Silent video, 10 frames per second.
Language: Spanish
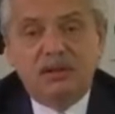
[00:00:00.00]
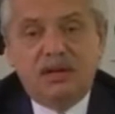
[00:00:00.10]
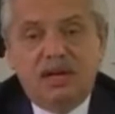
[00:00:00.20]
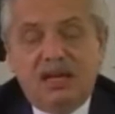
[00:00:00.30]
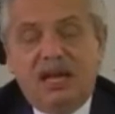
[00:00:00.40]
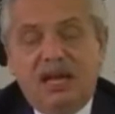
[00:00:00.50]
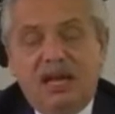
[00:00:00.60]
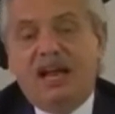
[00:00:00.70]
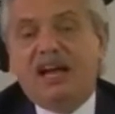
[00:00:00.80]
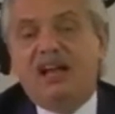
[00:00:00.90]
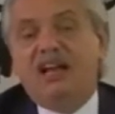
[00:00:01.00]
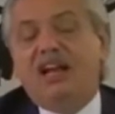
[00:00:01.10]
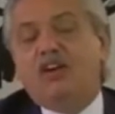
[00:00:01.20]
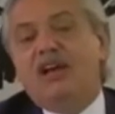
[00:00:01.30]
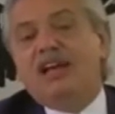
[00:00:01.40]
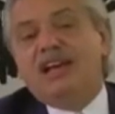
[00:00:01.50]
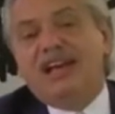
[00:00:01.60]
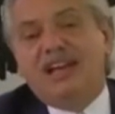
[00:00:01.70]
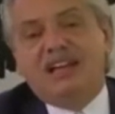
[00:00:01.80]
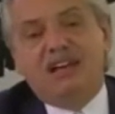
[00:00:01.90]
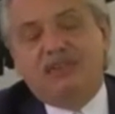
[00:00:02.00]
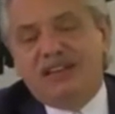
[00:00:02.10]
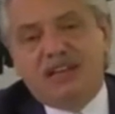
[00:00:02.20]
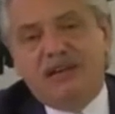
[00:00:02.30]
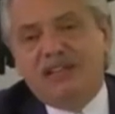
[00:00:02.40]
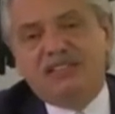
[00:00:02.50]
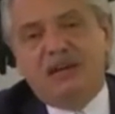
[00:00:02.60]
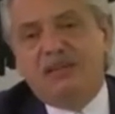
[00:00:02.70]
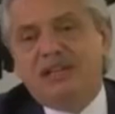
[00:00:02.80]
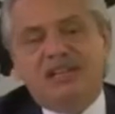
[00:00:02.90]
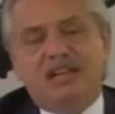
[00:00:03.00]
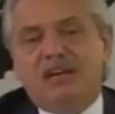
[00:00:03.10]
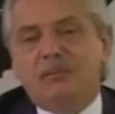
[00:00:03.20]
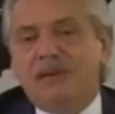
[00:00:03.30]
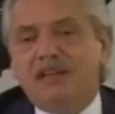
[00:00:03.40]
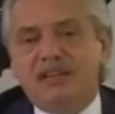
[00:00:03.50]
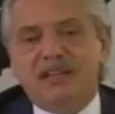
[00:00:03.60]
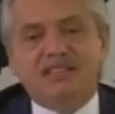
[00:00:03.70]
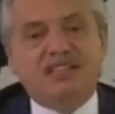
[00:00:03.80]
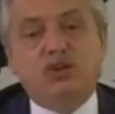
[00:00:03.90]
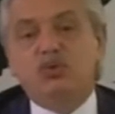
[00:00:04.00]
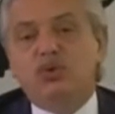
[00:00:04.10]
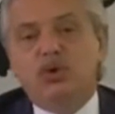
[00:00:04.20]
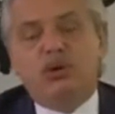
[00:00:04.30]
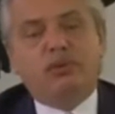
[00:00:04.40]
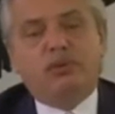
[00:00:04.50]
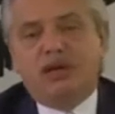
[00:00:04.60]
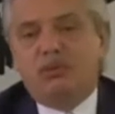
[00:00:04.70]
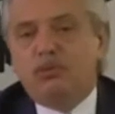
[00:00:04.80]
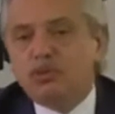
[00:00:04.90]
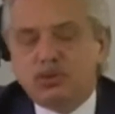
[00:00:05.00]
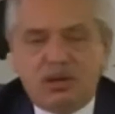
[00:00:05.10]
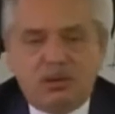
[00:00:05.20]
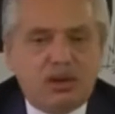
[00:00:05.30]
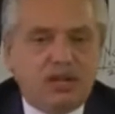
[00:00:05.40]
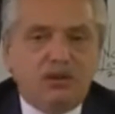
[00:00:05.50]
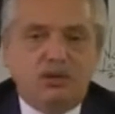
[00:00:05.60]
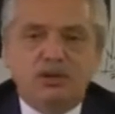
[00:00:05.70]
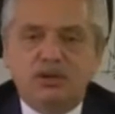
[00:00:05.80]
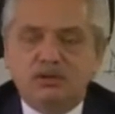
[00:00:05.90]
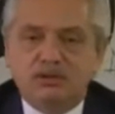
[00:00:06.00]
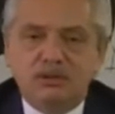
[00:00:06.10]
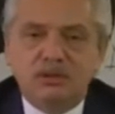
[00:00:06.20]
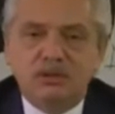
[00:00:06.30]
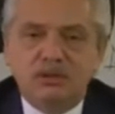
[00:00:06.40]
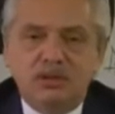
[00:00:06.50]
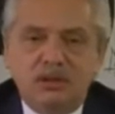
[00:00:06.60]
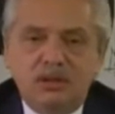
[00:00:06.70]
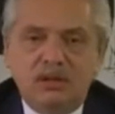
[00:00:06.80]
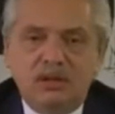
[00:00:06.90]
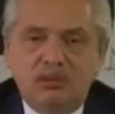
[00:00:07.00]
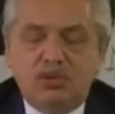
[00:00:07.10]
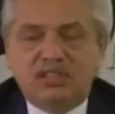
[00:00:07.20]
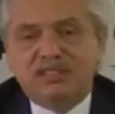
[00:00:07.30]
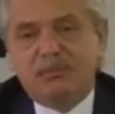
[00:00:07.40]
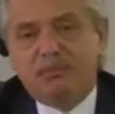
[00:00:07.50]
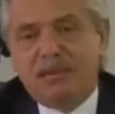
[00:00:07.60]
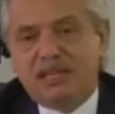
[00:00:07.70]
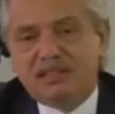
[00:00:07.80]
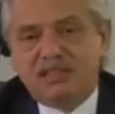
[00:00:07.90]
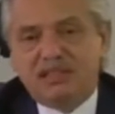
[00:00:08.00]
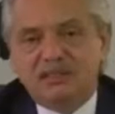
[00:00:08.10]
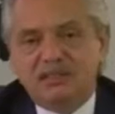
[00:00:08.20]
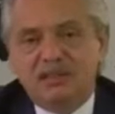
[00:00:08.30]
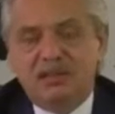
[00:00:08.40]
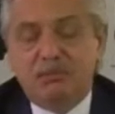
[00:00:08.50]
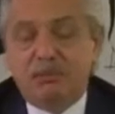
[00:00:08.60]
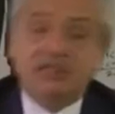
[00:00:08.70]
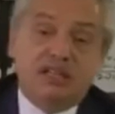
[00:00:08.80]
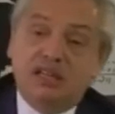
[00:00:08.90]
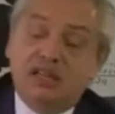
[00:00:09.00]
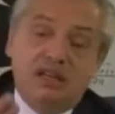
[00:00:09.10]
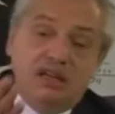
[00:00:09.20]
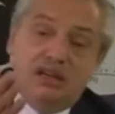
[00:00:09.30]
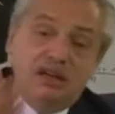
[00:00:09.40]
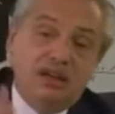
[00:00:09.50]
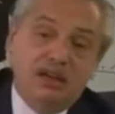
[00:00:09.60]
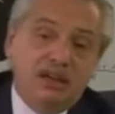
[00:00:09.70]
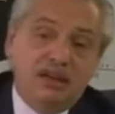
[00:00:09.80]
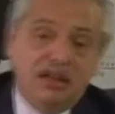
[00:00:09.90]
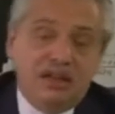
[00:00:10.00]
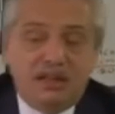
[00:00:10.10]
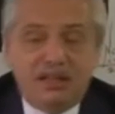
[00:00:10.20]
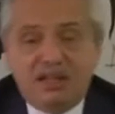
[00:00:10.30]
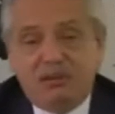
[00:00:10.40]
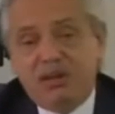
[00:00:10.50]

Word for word: Y el, alcohol en gel que faltaba inicialmente de repente se inundó porque muchos laboratorios, muchas empresas, empresas de de,